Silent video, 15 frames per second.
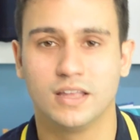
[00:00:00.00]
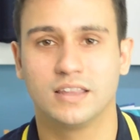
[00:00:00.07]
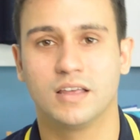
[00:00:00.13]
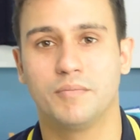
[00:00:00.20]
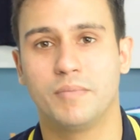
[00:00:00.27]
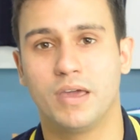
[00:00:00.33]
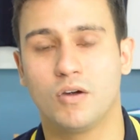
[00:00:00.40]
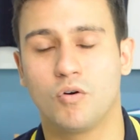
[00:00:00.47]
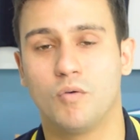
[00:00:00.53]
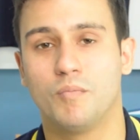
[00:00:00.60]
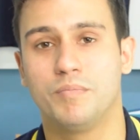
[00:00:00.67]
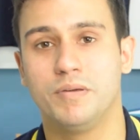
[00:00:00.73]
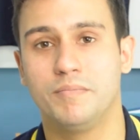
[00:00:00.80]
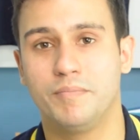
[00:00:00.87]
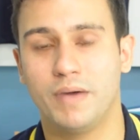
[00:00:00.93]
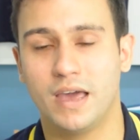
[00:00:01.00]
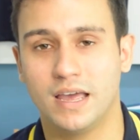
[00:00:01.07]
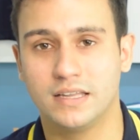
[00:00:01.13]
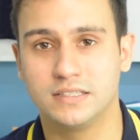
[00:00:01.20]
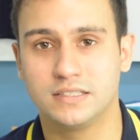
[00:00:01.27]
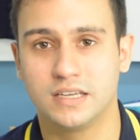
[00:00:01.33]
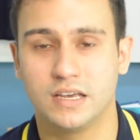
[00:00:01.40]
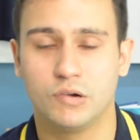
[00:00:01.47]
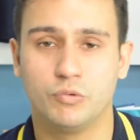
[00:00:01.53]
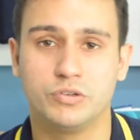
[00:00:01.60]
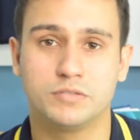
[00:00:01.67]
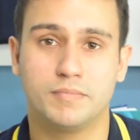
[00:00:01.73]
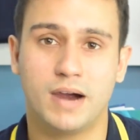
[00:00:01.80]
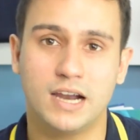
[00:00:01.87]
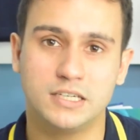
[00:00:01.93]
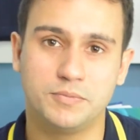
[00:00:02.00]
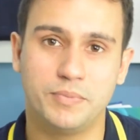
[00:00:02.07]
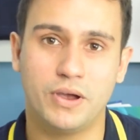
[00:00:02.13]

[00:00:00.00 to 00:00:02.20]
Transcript: também com pinpads, o Smart